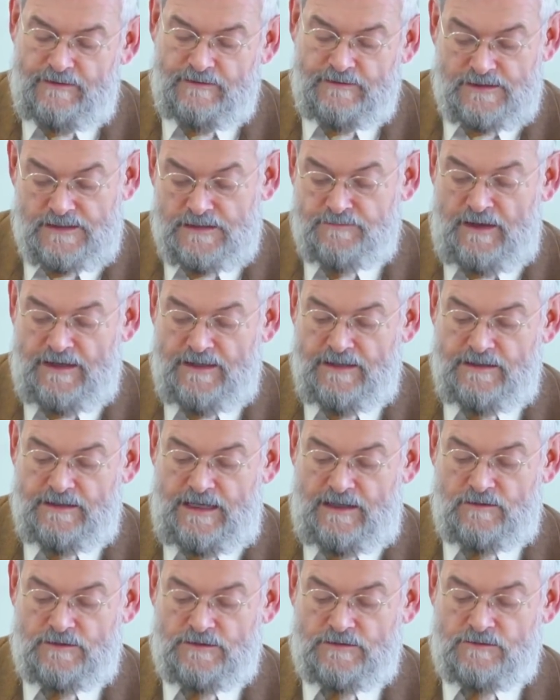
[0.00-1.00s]
Das ist bei
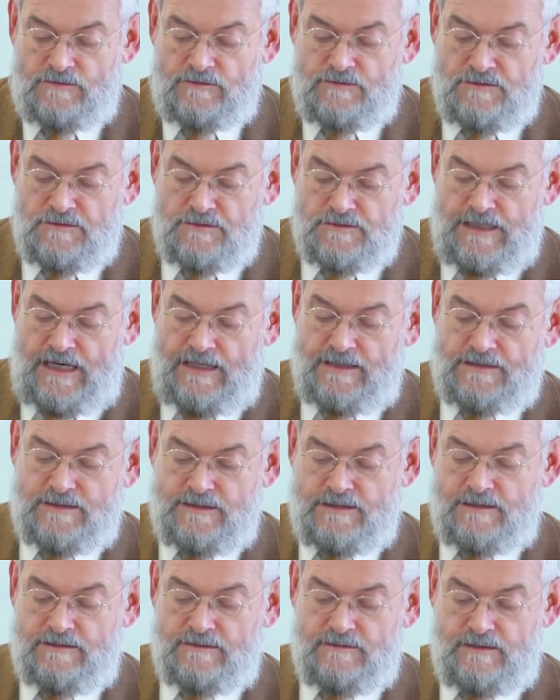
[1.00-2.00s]
Ihnen auch so.
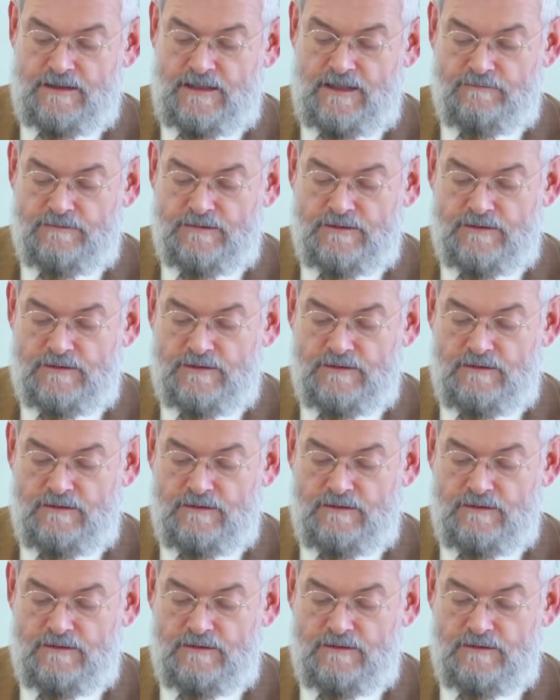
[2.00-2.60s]
Seit eben